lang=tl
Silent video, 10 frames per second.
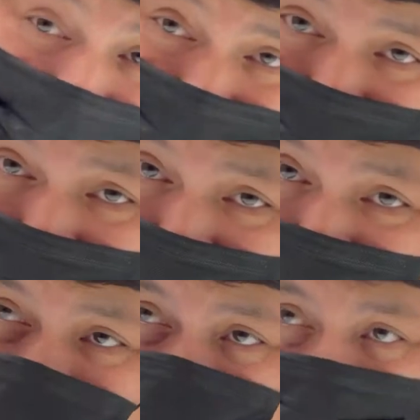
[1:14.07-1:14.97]
Cebu,
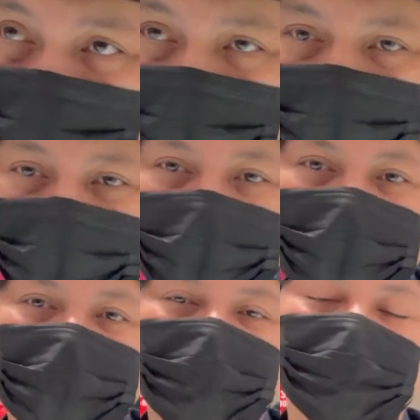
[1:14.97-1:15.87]
uh,
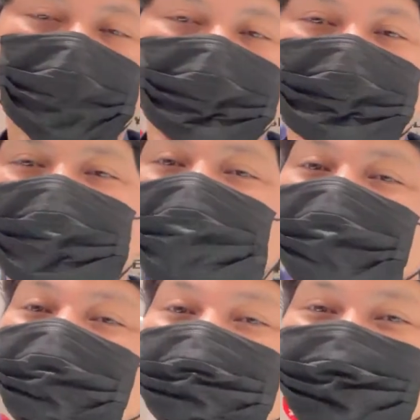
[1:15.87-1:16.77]
lahat ng daghang
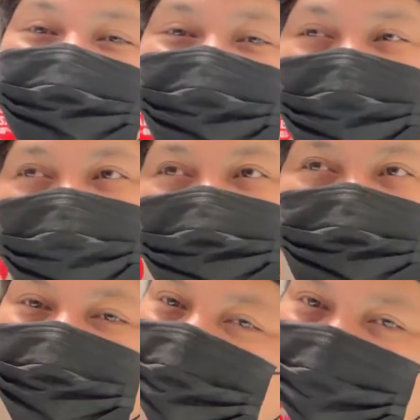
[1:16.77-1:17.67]
Bisaya.
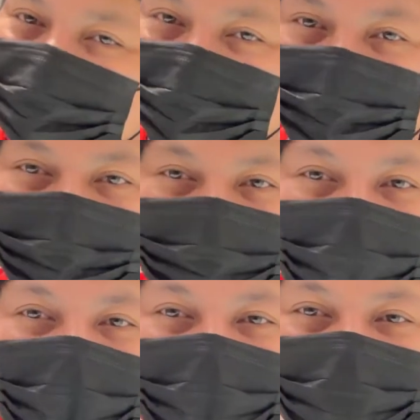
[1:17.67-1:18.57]

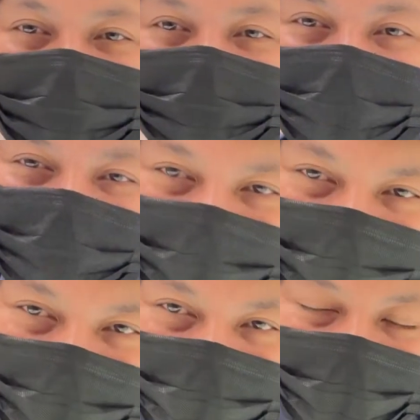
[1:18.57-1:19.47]
Maayong
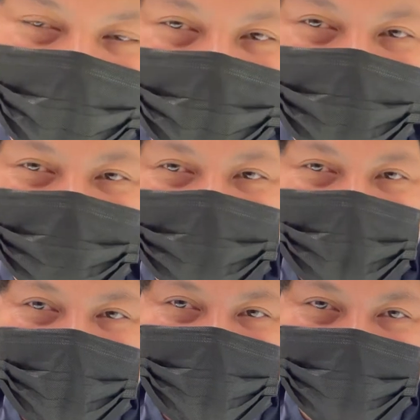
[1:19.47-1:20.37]
gabi sa inyong
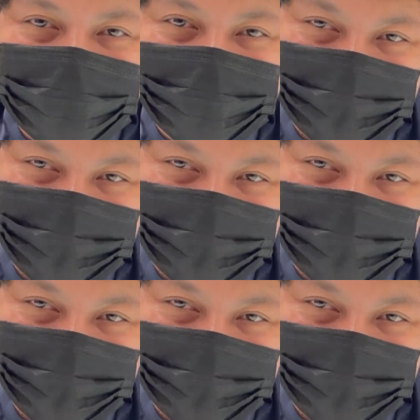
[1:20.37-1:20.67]
tanan